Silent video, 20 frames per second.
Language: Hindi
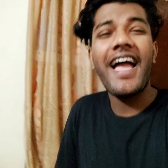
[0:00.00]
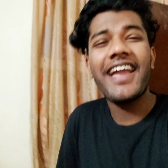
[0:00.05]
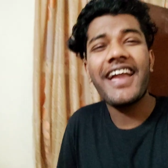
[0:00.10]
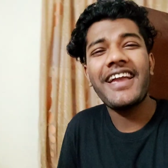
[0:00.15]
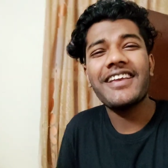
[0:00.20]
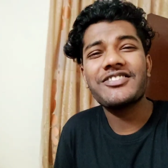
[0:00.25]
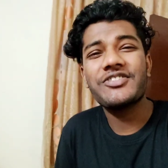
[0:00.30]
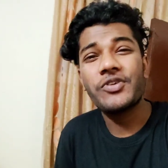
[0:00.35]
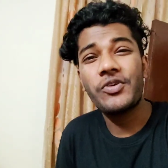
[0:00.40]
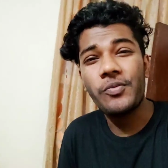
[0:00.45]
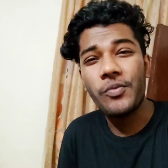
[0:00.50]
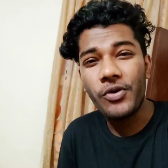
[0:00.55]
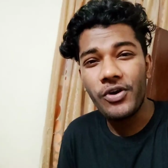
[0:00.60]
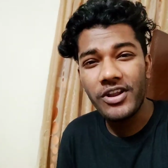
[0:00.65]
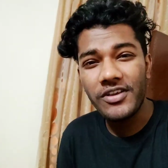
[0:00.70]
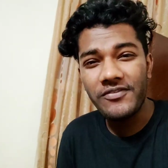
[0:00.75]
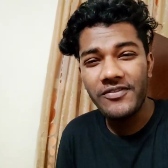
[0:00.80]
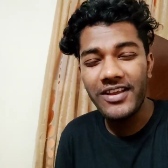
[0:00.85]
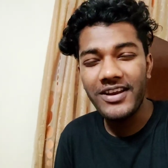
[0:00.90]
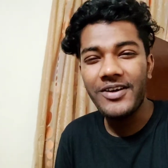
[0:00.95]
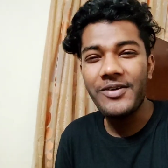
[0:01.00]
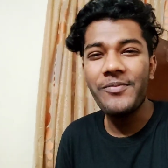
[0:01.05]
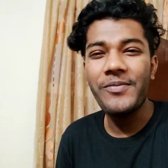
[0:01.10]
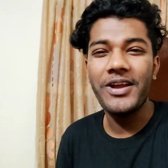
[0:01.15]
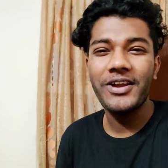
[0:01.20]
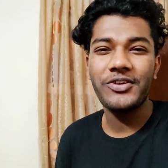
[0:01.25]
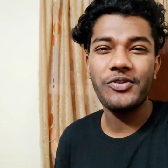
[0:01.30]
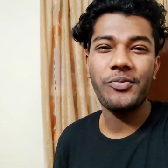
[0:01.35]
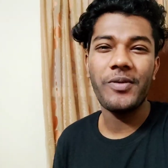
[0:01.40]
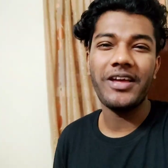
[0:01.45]
हाय गाइस गुड मॉर्निंग वेलकम
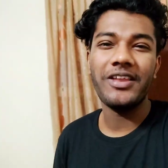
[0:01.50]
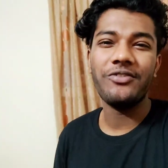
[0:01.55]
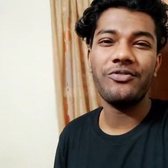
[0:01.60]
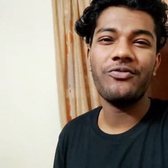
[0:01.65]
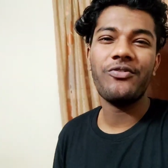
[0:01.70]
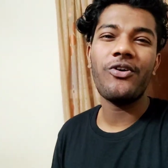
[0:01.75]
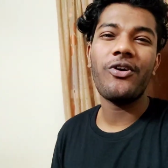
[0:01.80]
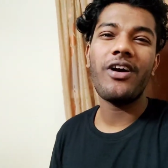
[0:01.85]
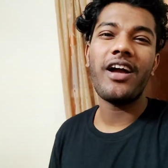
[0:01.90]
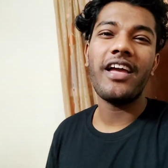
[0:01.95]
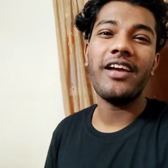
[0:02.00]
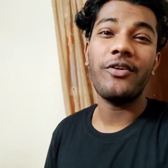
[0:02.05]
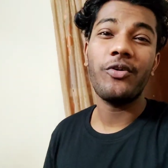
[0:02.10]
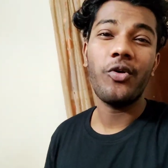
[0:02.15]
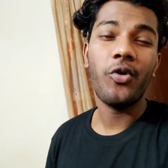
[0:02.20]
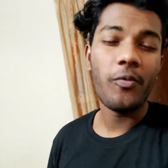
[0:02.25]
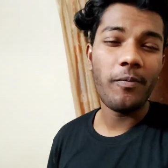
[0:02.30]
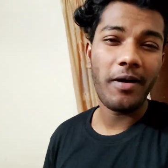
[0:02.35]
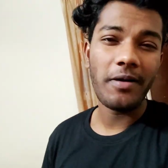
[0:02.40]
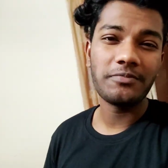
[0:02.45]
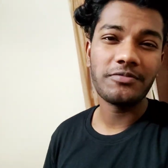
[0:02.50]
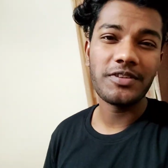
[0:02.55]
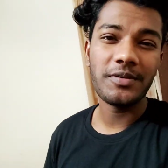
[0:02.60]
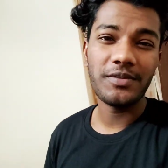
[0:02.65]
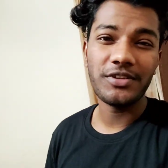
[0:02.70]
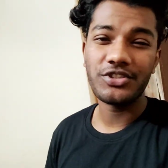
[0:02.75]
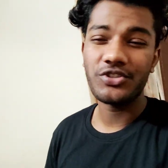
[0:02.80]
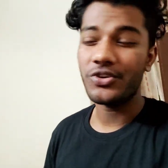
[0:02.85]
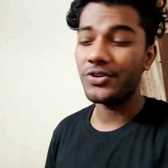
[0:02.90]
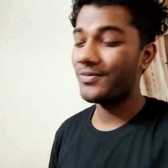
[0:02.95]
बैक टू माय न्यू ब्लॉग आई होप आप
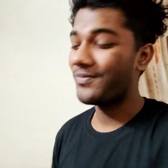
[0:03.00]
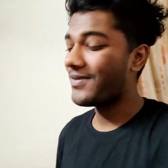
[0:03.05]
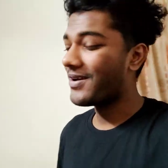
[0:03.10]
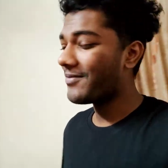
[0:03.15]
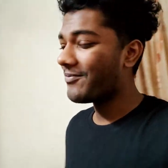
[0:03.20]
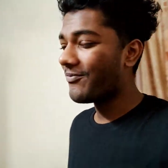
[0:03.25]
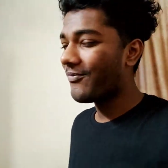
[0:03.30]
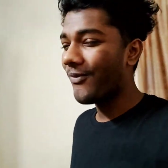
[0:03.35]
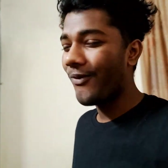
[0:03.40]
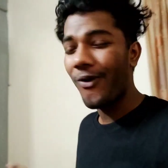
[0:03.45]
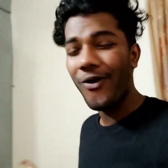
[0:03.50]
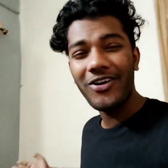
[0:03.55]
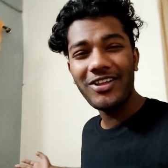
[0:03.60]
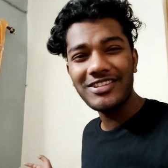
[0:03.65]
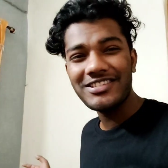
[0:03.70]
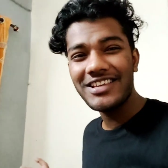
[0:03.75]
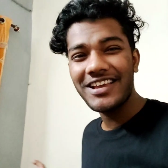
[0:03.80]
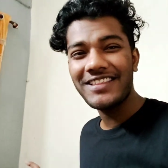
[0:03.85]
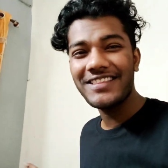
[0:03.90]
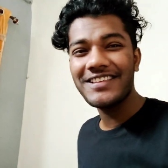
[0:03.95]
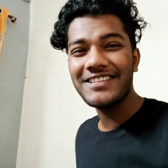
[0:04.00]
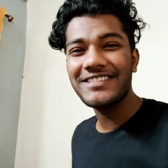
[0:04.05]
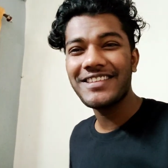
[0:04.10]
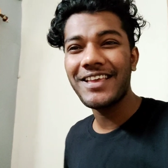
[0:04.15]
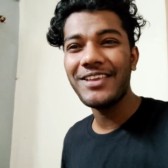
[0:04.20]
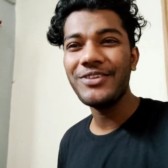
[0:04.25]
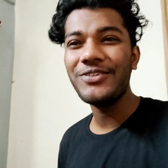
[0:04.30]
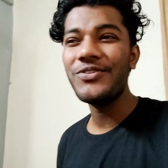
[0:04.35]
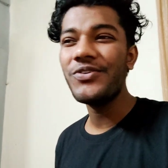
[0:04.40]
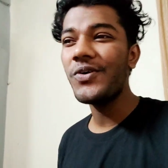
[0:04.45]
सब अच्छे होंगे मैं बहुत ज्यादा
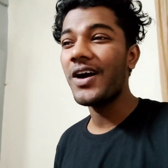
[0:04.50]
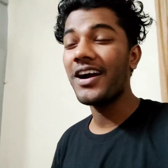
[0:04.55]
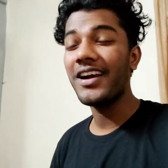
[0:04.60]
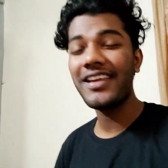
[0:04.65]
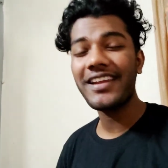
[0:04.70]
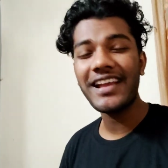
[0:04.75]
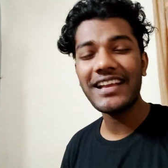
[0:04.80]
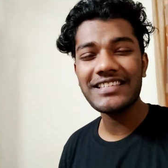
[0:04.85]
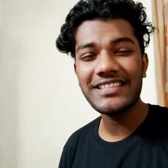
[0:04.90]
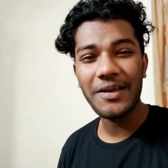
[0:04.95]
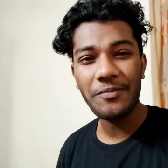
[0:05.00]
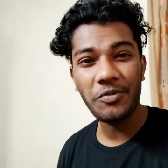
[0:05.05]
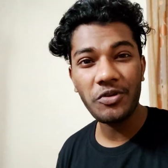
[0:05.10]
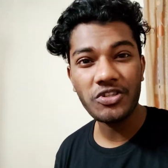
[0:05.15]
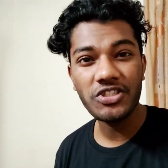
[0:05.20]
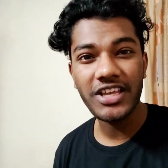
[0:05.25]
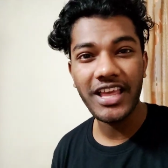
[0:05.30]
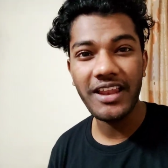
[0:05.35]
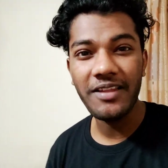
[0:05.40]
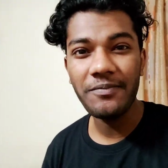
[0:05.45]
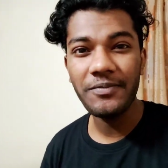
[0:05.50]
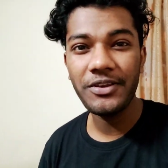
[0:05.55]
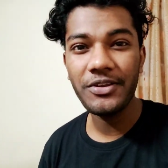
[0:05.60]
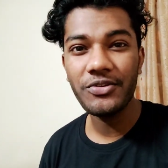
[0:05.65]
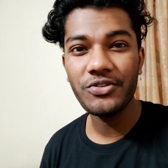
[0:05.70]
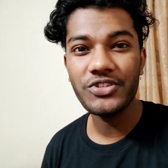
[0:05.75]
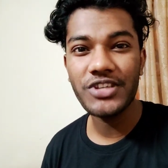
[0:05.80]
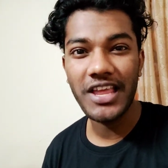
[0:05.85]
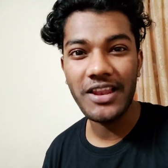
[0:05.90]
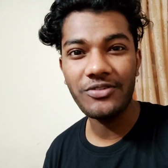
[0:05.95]
सही हूँ अगर गाइस आप लोग चैनल पे नहीं
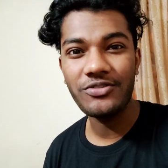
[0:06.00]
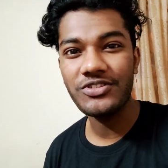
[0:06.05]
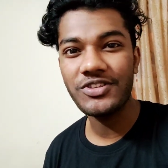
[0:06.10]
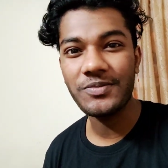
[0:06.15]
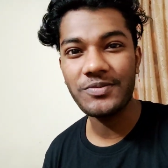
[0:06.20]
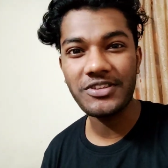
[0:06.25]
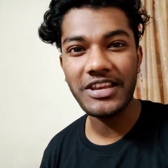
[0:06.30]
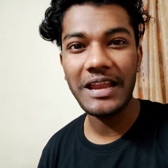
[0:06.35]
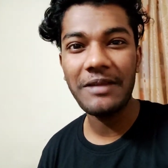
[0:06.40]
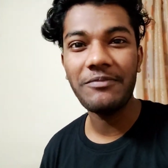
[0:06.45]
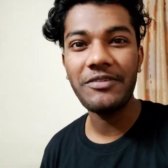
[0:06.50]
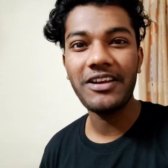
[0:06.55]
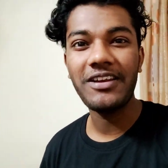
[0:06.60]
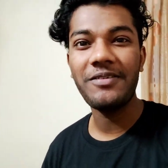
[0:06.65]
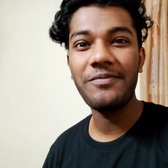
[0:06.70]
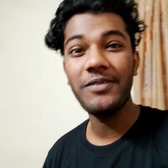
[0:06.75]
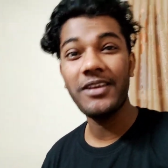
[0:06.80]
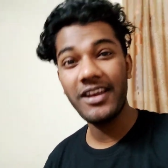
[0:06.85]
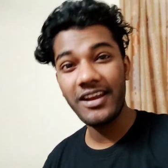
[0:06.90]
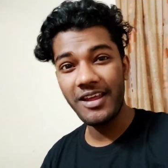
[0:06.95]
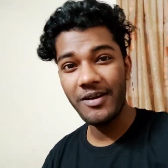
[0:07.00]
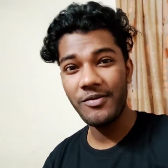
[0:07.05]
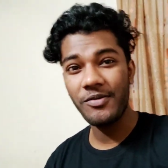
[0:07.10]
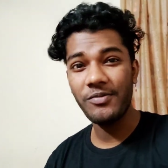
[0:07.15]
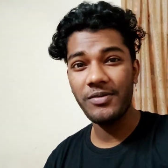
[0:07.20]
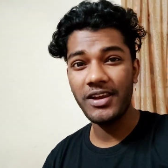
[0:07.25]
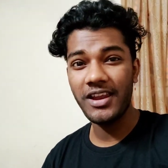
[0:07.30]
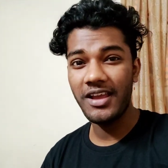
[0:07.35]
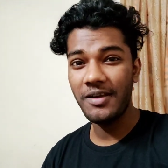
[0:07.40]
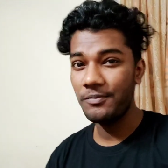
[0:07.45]
हो चैनल को सब्सक्राइब करना मेरा नाम
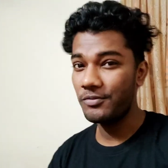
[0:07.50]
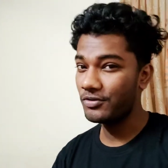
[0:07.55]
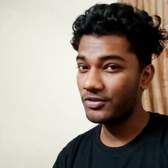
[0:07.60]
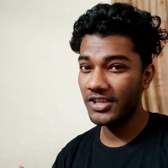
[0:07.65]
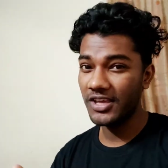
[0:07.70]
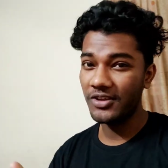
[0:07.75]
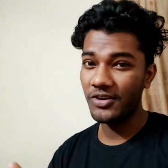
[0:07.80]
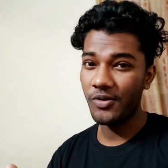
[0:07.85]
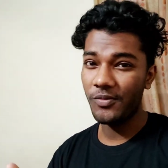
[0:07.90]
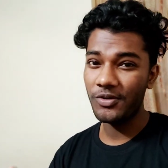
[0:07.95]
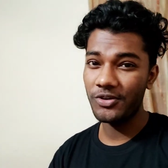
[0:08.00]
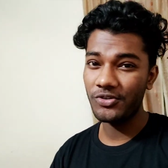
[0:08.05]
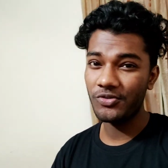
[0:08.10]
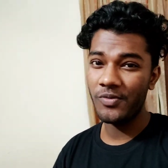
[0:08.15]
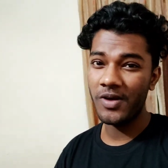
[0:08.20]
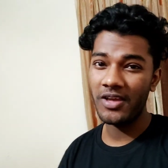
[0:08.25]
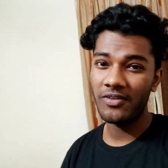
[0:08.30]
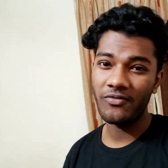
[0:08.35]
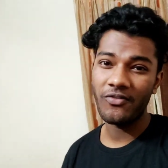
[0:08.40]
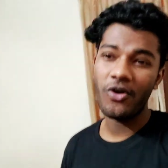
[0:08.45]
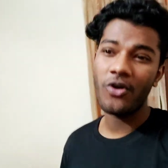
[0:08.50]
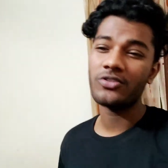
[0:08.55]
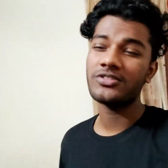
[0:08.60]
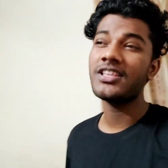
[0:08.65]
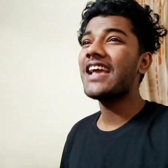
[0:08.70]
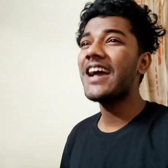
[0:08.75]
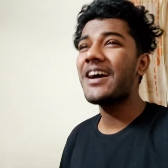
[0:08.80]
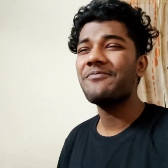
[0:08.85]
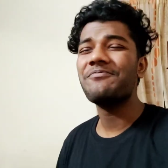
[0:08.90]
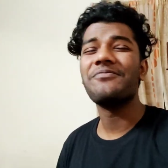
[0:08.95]
अमन है आप लोग देख रहे हो अमन कुमार ब्लॉग्स
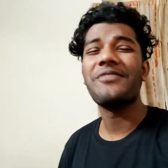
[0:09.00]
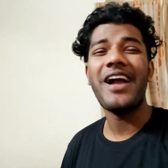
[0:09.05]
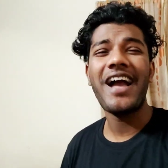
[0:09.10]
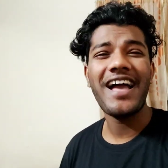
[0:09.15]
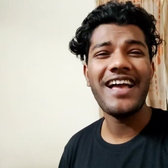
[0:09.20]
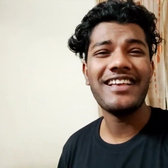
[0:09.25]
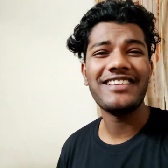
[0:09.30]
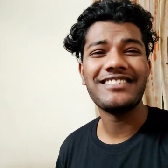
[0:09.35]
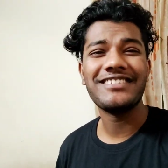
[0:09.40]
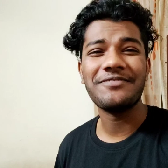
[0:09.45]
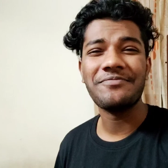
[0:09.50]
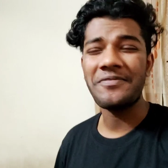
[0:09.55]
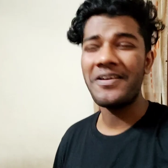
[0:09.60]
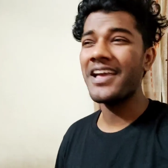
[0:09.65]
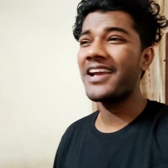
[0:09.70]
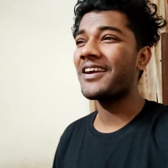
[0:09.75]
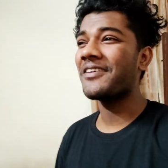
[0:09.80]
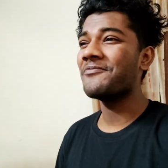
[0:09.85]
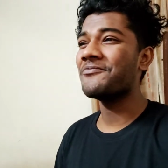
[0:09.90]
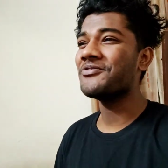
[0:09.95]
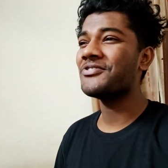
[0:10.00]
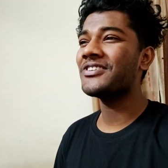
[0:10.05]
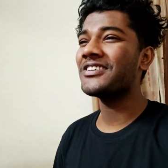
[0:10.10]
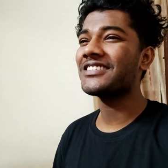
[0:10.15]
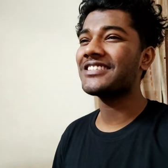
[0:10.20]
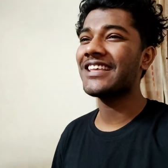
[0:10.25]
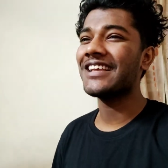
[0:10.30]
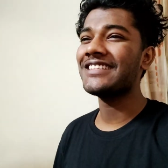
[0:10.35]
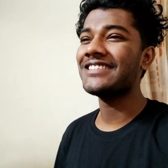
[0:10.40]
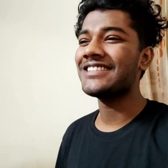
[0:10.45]
या गाइस मैं कंप्यूटर
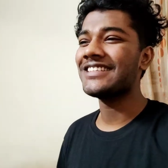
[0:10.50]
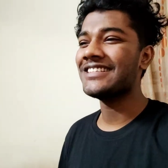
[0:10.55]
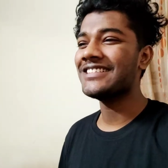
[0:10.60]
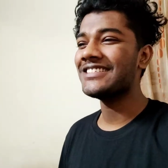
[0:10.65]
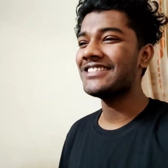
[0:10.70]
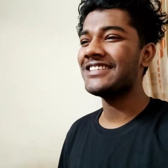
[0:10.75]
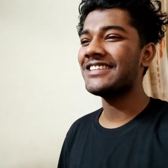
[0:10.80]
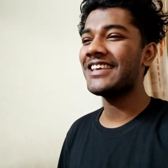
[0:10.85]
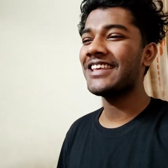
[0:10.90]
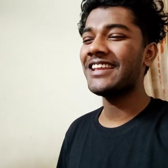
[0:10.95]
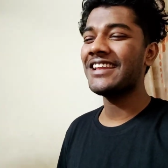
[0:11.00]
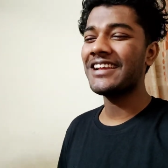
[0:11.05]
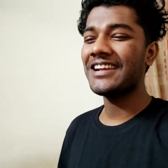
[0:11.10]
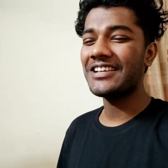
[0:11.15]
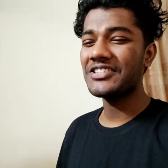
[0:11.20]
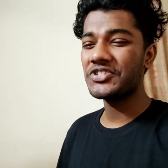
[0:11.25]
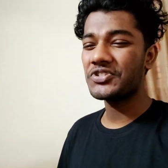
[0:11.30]
साइंस इंजीनियरिंग का